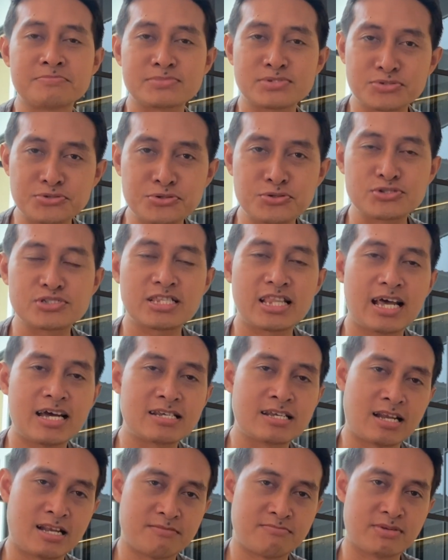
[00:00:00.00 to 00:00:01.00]
tuluslah
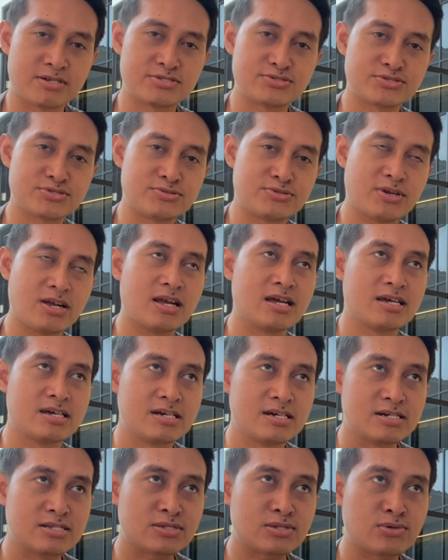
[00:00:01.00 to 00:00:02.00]
dalam bersyukur,
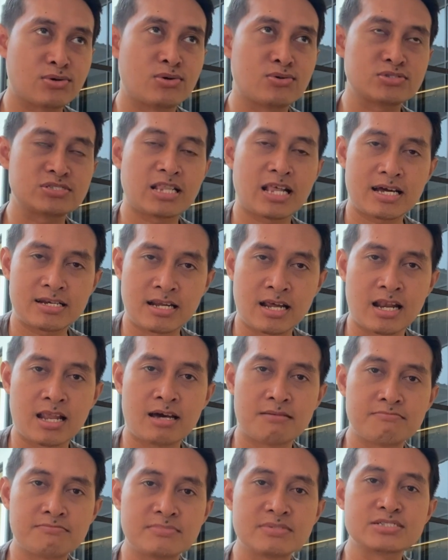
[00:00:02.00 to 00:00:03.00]
tuluslah
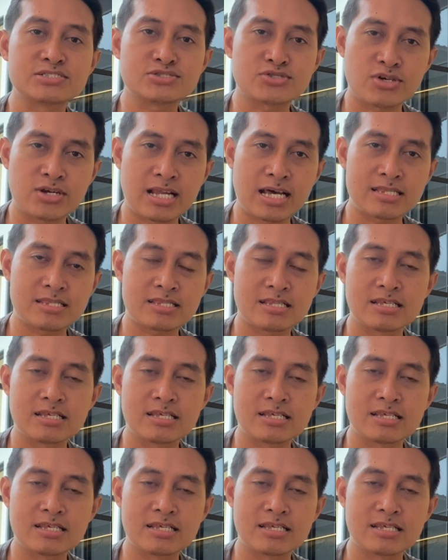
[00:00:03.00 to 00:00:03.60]
dalam sholat